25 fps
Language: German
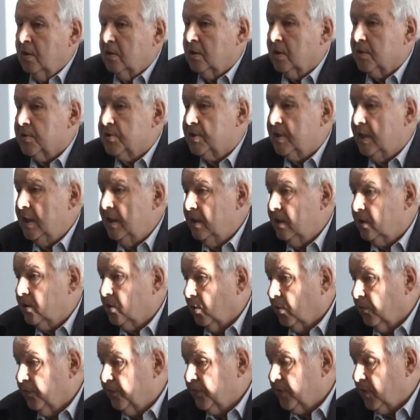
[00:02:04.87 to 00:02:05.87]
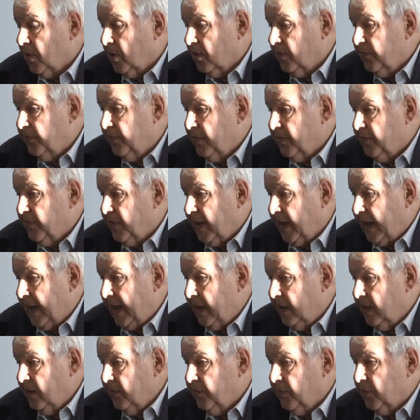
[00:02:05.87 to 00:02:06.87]
Das gilt oft auch für
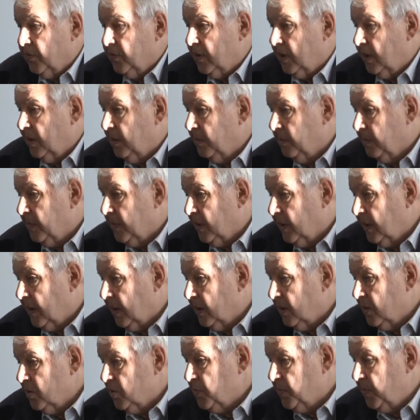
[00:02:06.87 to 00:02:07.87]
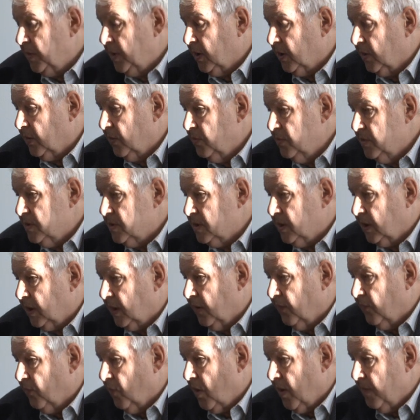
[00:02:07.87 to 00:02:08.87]
Vereine, von denen man einen Spieler günstig
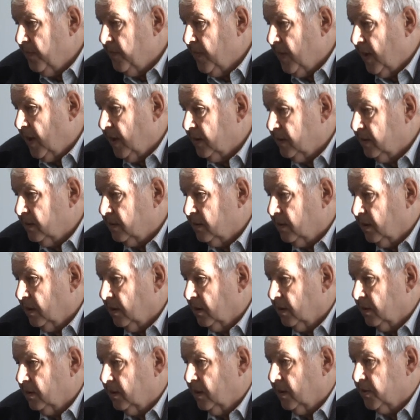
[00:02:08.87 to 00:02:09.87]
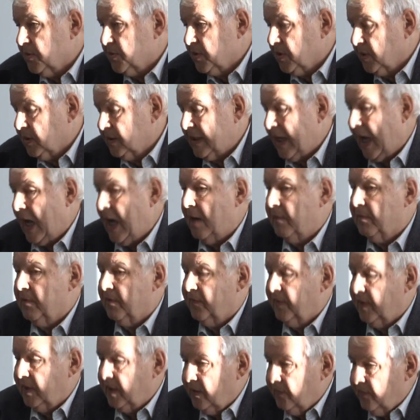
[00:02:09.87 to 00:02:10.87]
erworben hat, äh, der sagt,
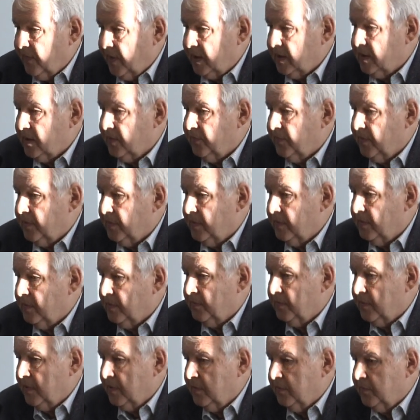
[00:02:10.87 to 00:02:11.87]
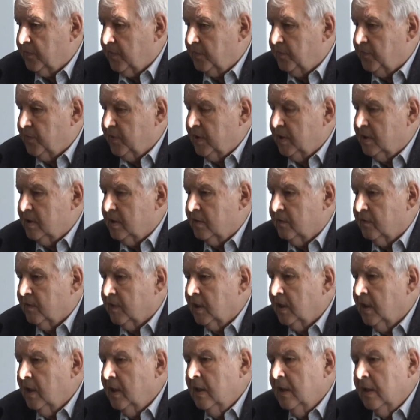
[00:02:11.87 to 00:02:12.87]
aber wenn er weiter äh, verpflichtet wird,